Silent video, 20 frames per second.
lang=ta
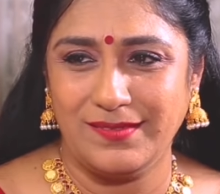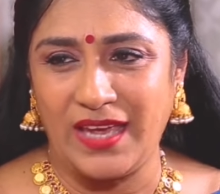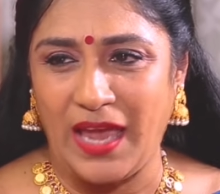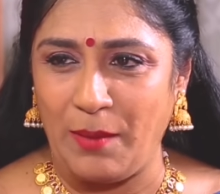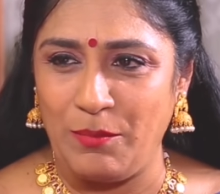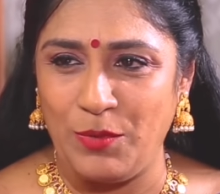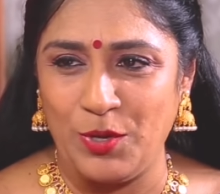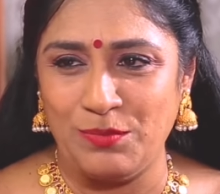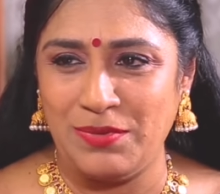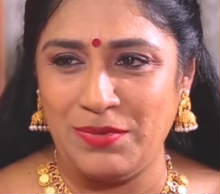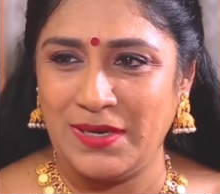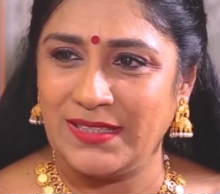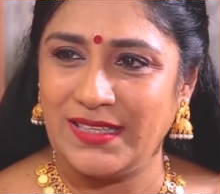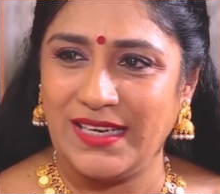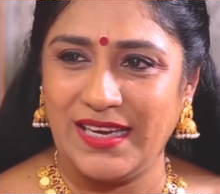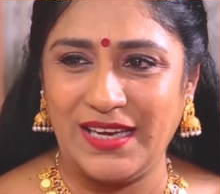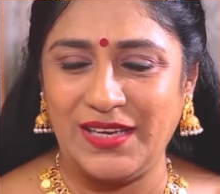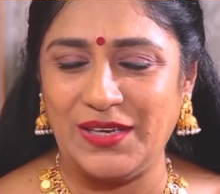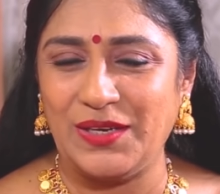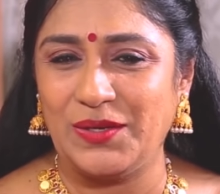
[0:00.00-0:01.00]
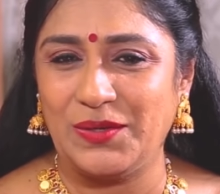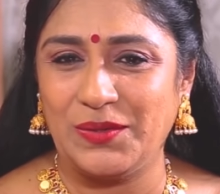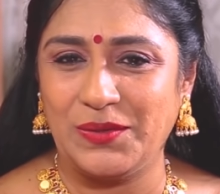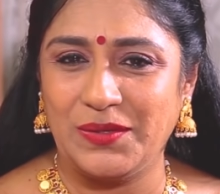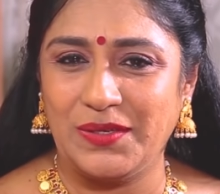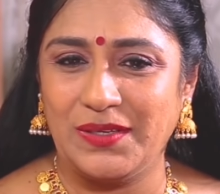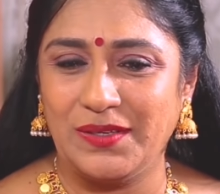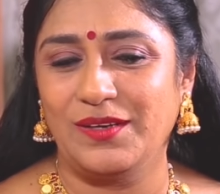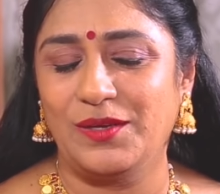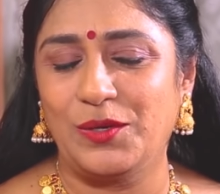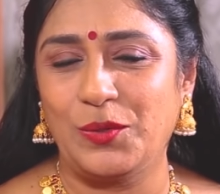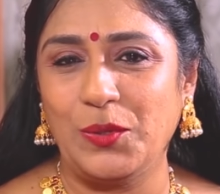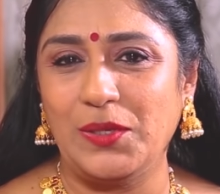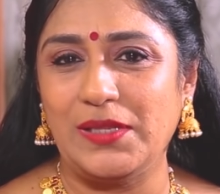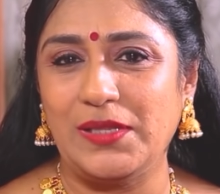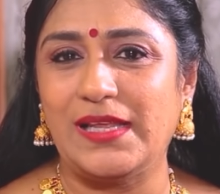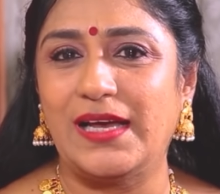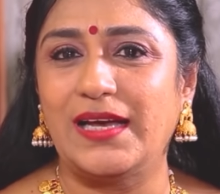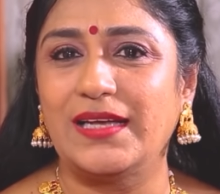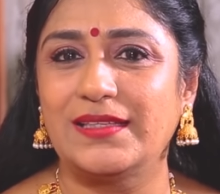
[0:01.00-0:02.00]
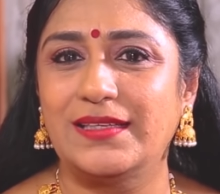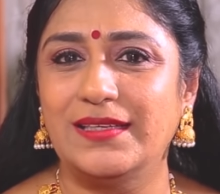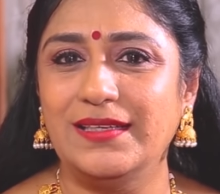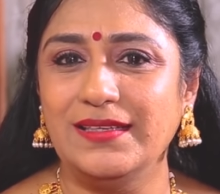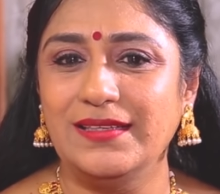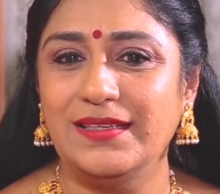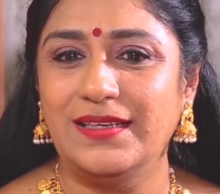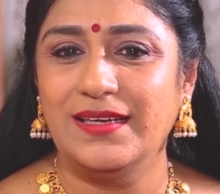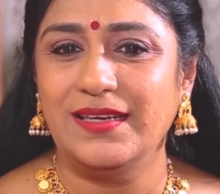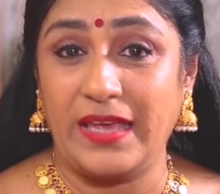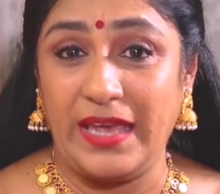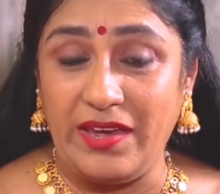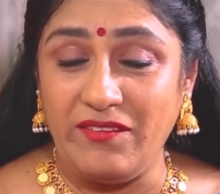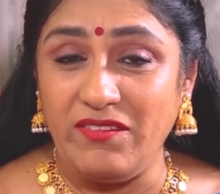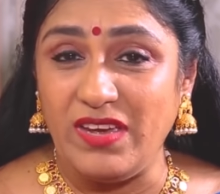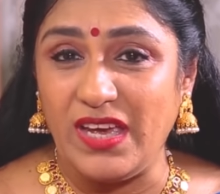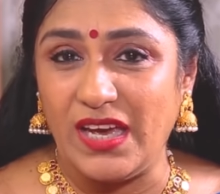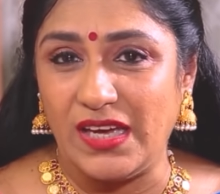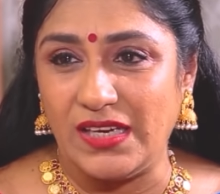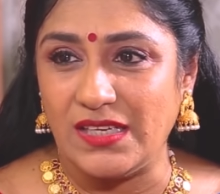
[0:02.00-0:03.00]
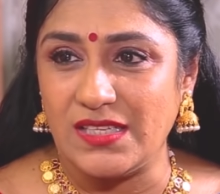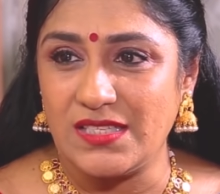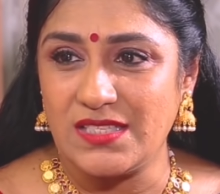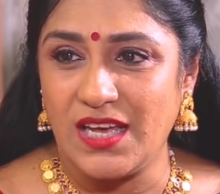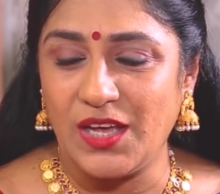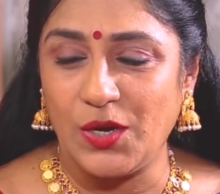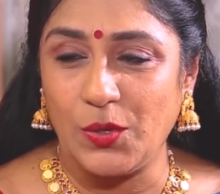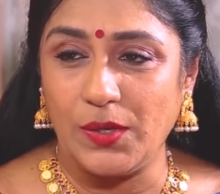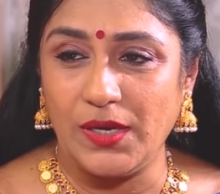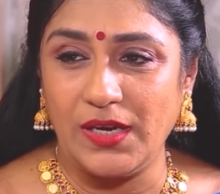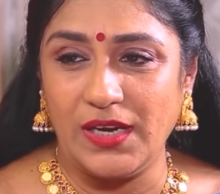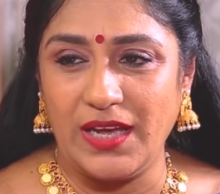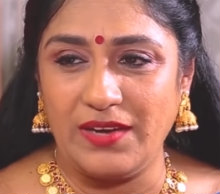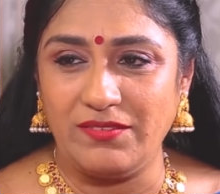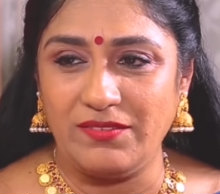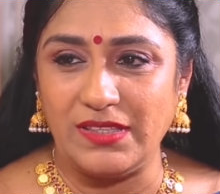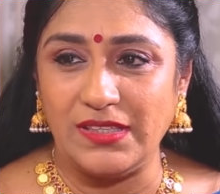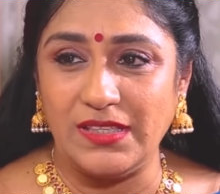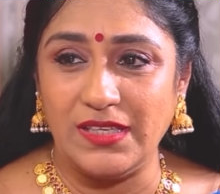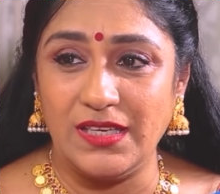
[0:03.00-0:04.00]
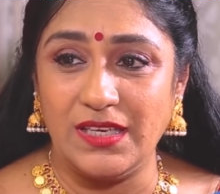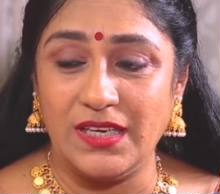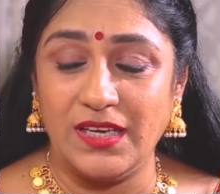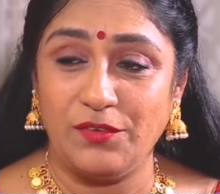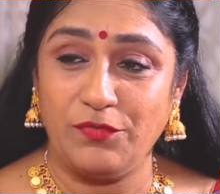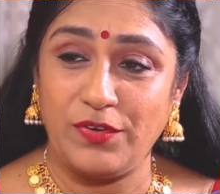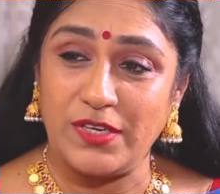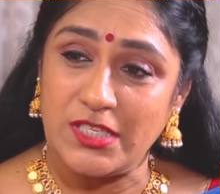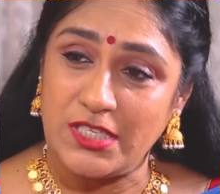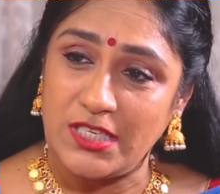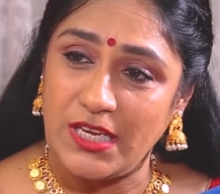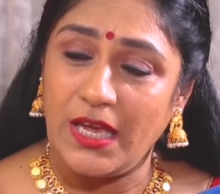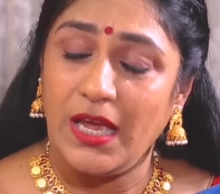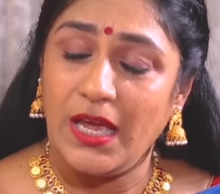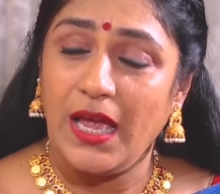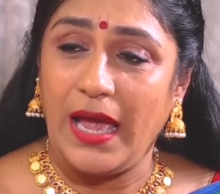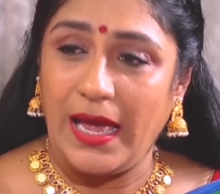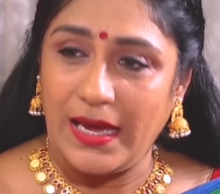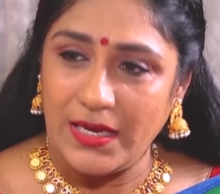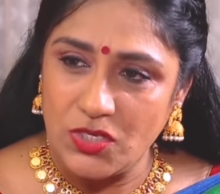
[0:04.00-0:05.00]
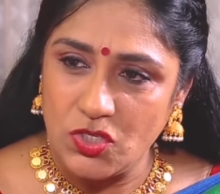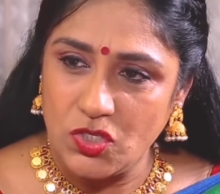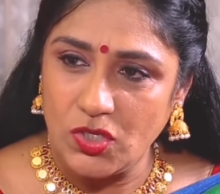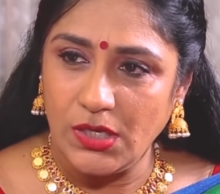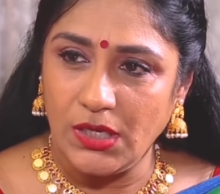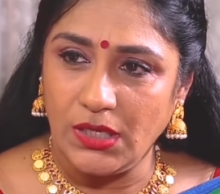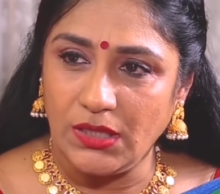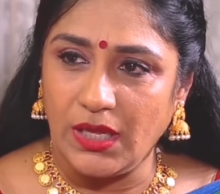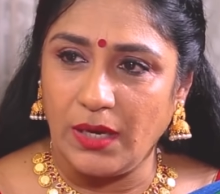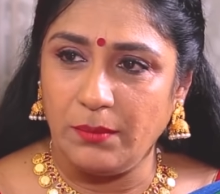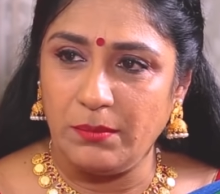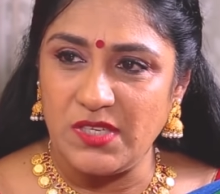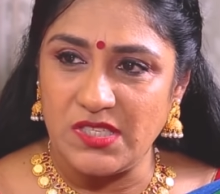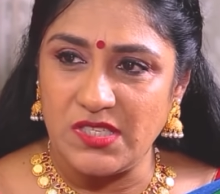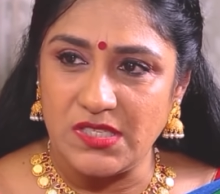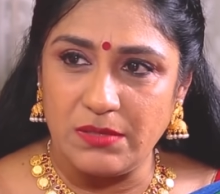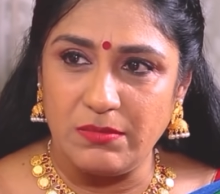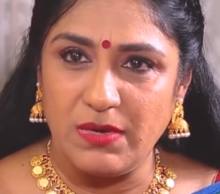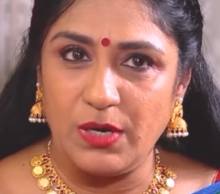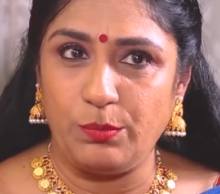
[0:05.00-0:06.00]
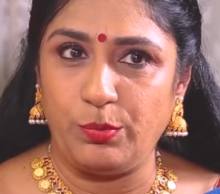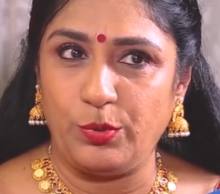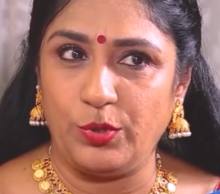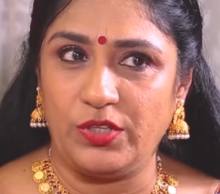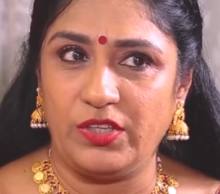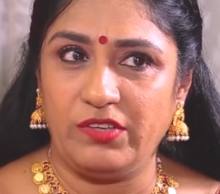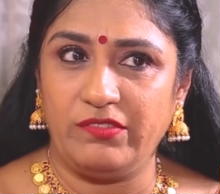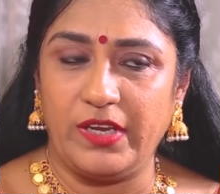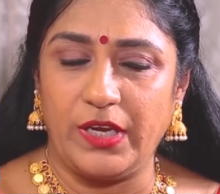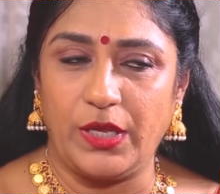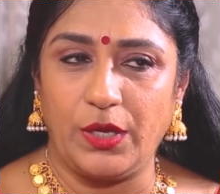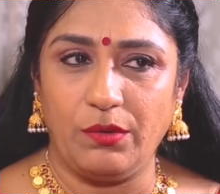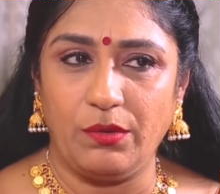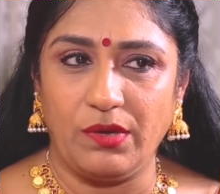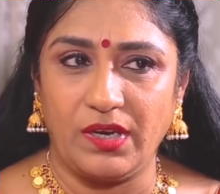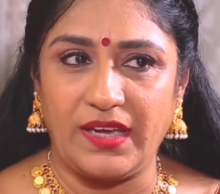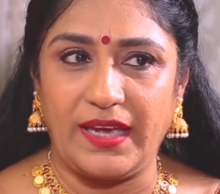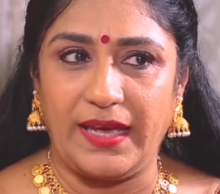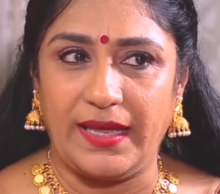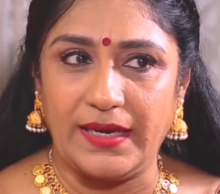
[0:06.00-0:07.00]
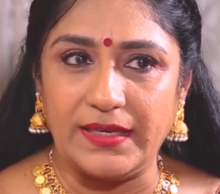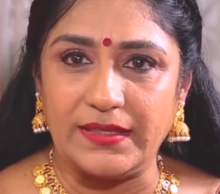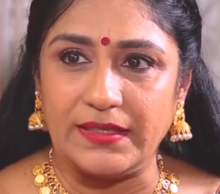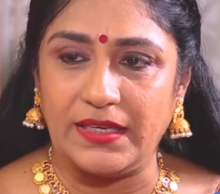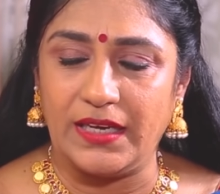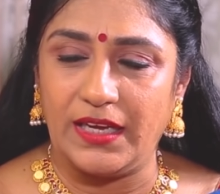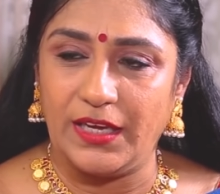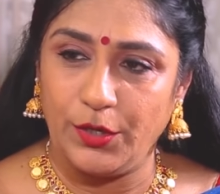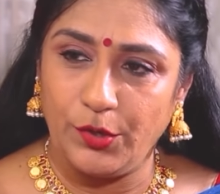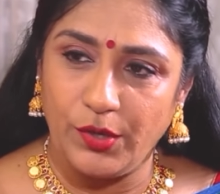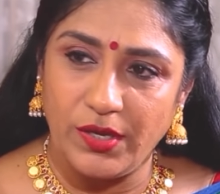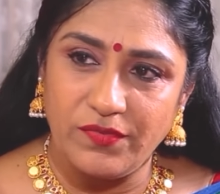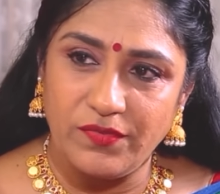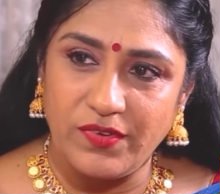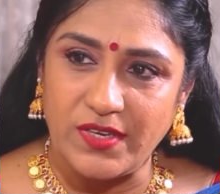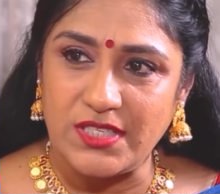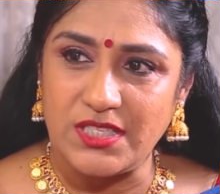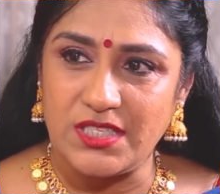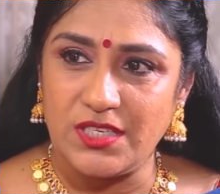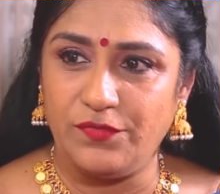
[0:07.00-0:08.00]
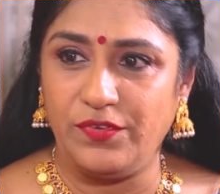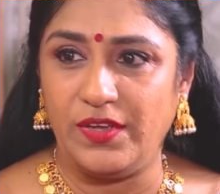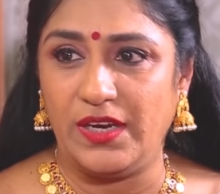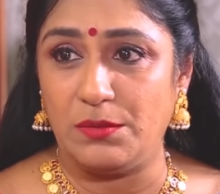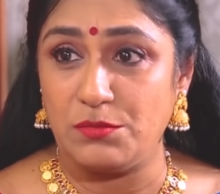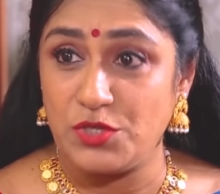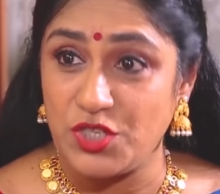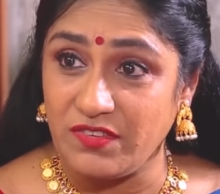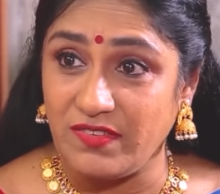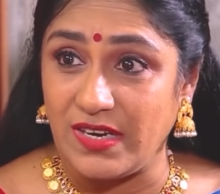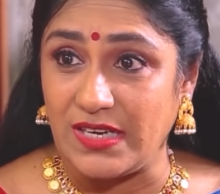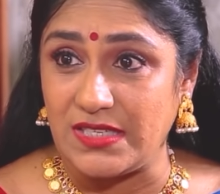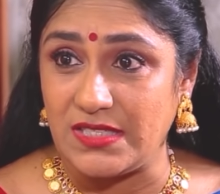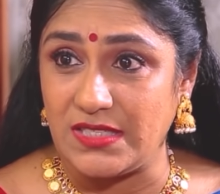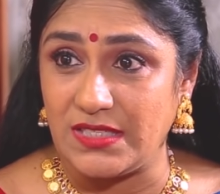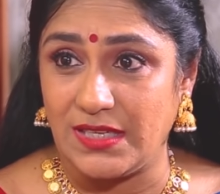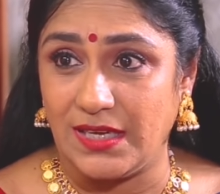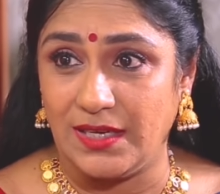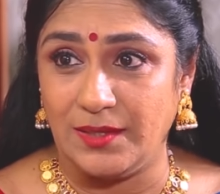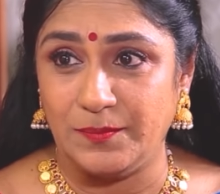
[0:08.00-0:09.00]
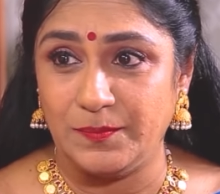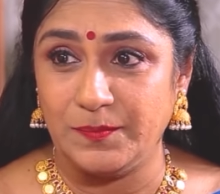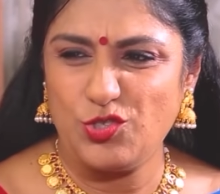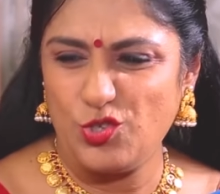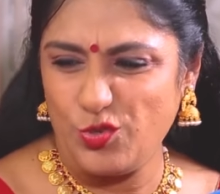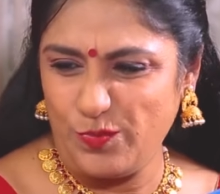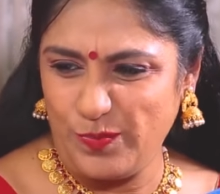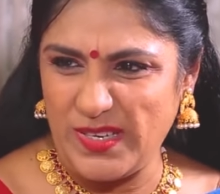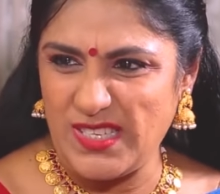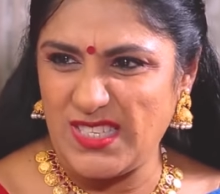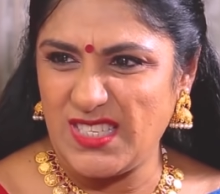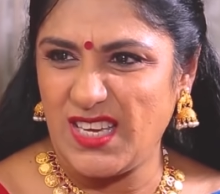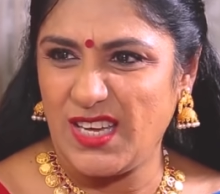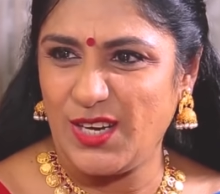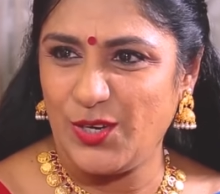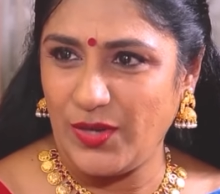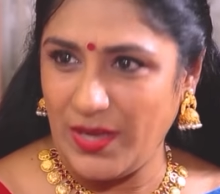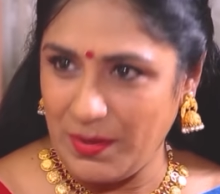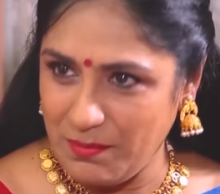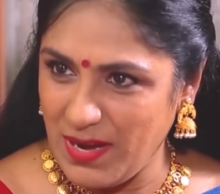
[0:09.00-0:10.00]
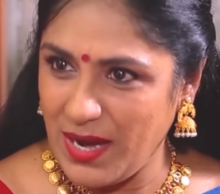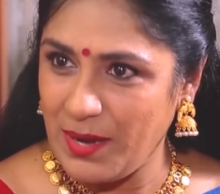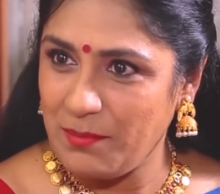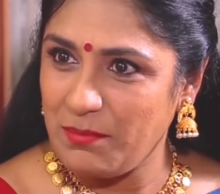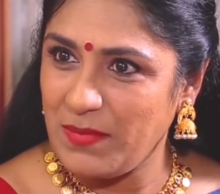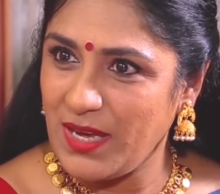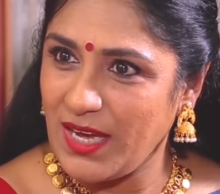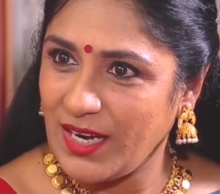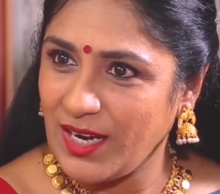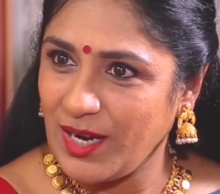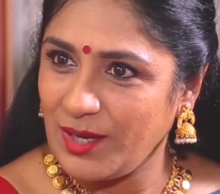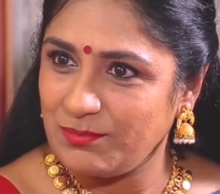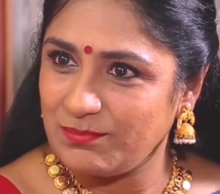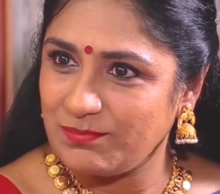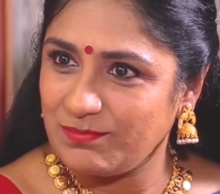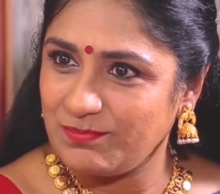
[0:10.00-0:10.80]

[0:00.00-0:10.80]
கேமியோ மாதிரியான ரோல் தான் அது கேவி ஆனந்த் சாரோட நான் வந்து ஃபஸ்ட் ஆக்சுவலி தமிழ் சினிமாவை பொறுத்த வரைக்கும் ஒரு கேரக்டராக என்னுடைய ஃபஸ்ட்டு ஃபிலிம் சிவாஜி தான் சூப்பர் ஸ்டாருடைய மாமியாரா